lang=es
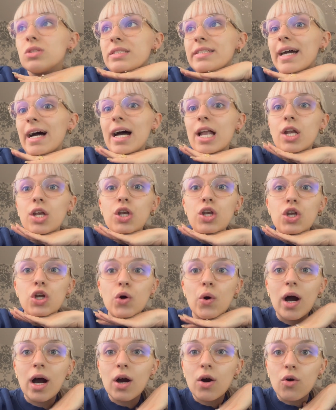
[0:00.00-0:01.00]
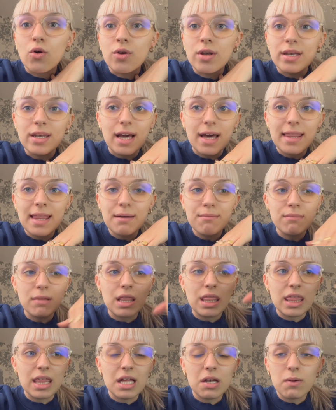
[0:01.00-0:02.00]
ya no hago nada, me
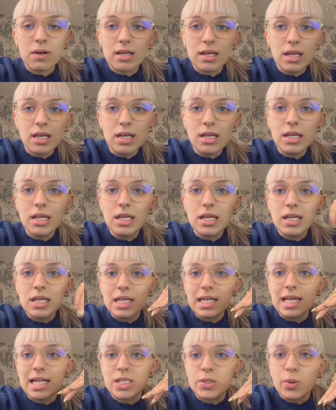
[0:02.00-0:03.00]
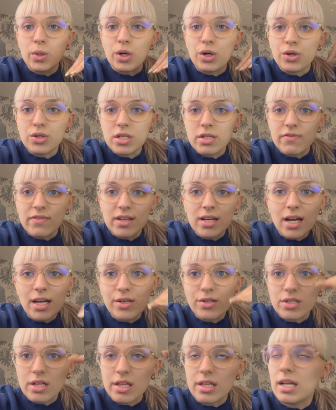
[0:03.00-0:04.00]
encierro aquí el suelo no se frega,
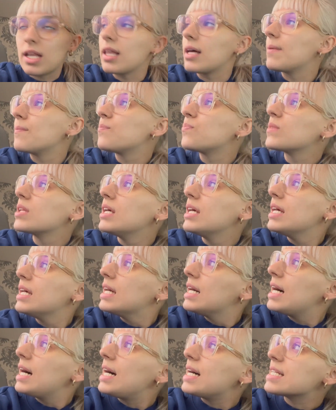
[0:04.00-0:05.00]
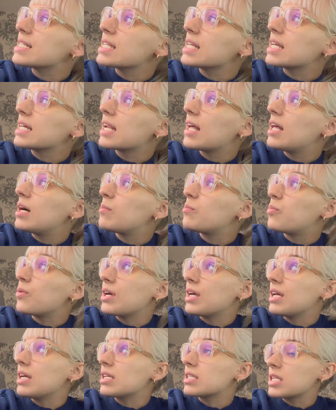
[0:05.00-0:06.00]
no se hace nada. Así que nada,
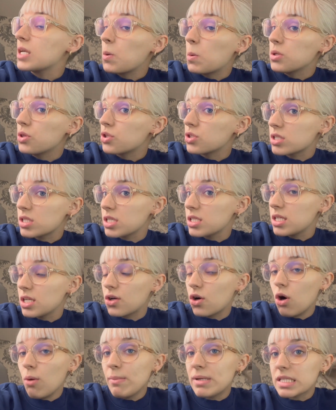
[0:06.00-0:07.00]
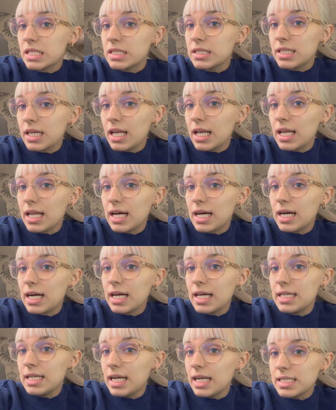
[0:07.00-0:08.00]
pues en cuanto se secó me senté en,
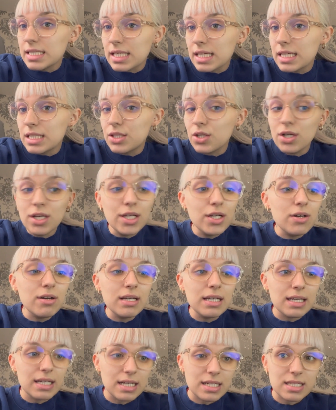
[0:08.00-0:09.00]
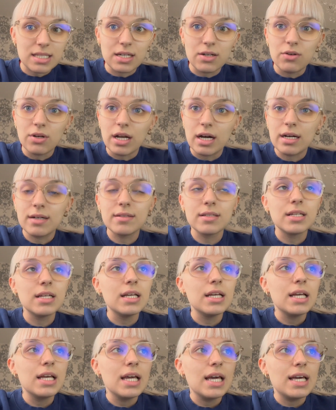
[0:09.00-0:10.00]
el escritorio y hasta ahora.
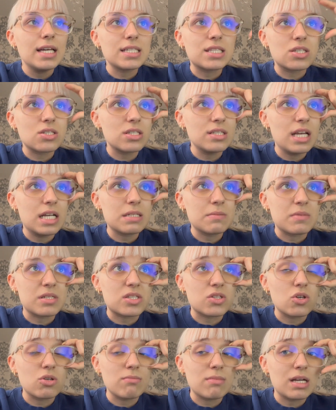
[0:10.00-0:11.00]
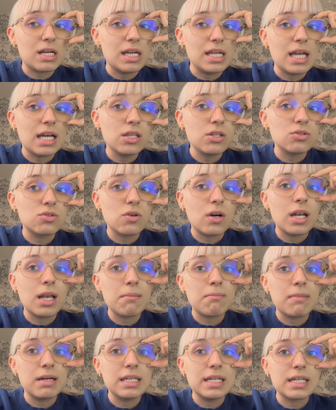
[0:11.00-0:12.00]
Estos días me estoy maquillando todas las
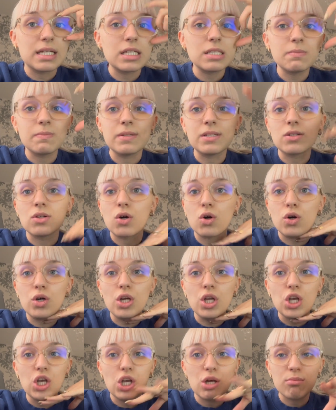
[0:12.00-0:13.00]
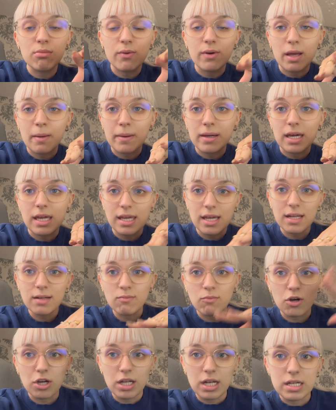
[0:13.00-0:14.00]
mañanas, pero hoy no me voy a maquillar,
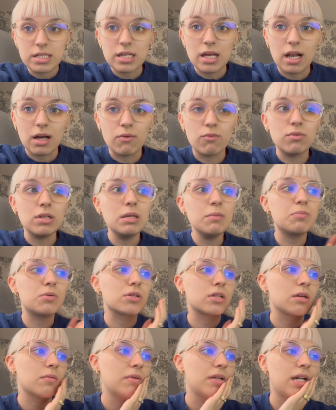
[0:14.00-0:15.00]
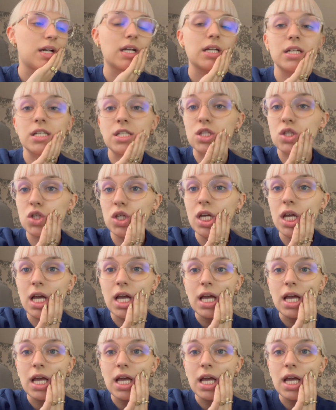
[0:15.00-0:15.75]
voy a ir hacia la uni porque mirar, estoy